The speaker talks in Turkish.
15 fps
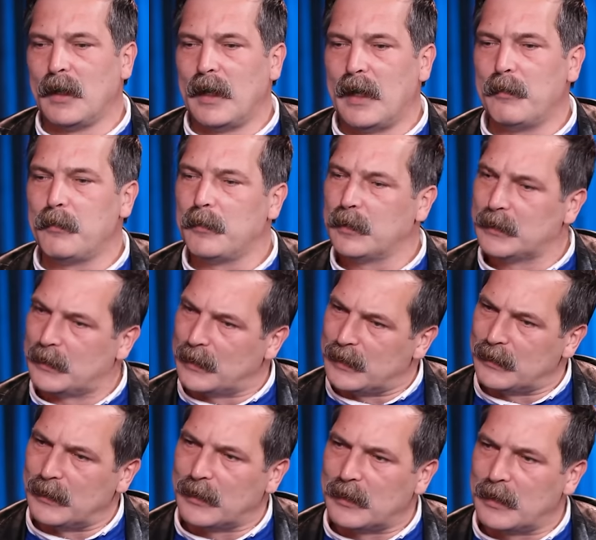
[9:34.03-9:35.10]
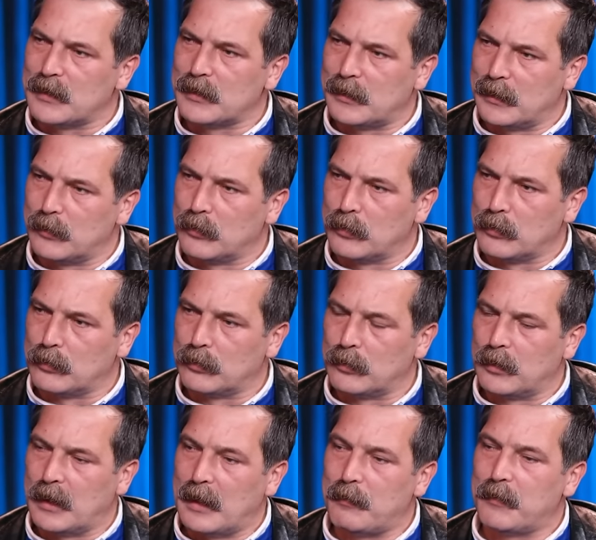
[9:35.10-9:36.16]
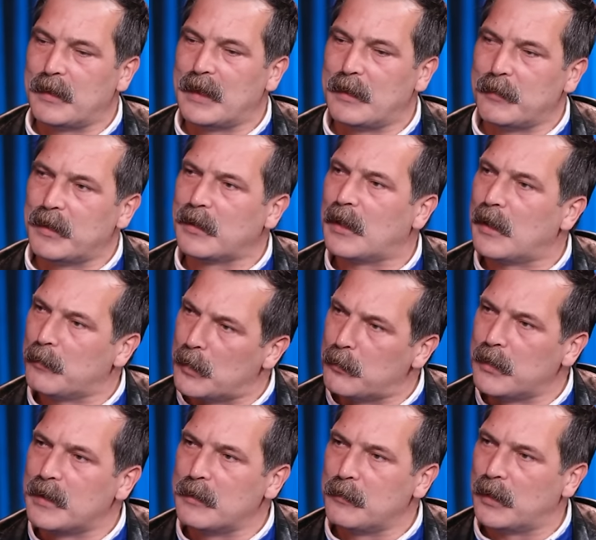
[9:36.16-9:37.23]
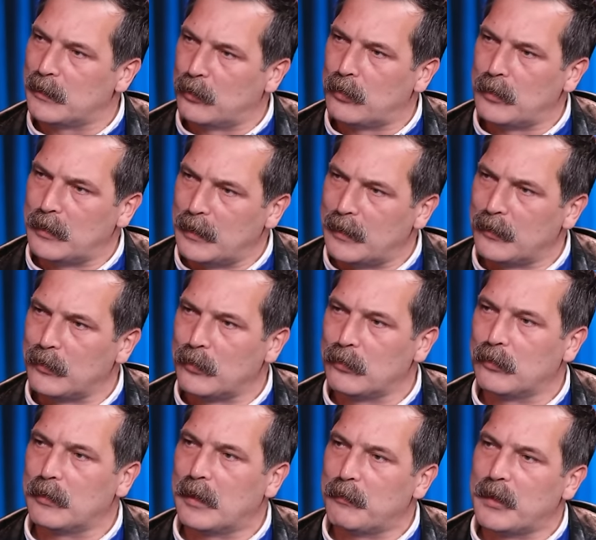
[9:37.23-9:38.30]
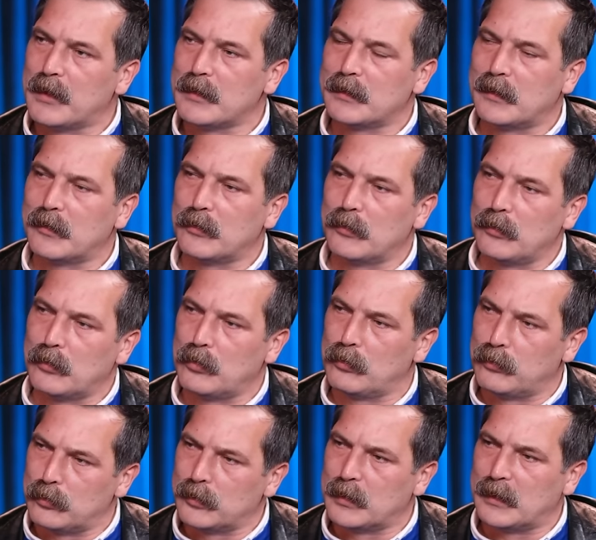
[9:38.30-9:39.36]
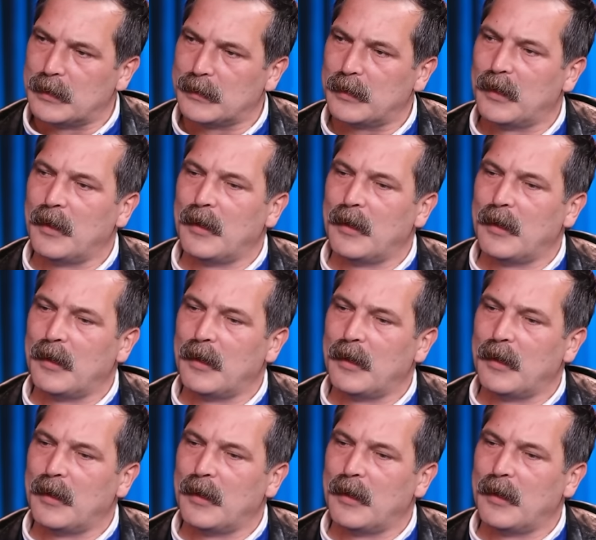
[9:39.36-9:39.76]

Hem işte içinde kreşlerin olduğu, hem diyelim ki tamir bakım atölyelerinin olduğu, hem gençlere dönük kültür sanat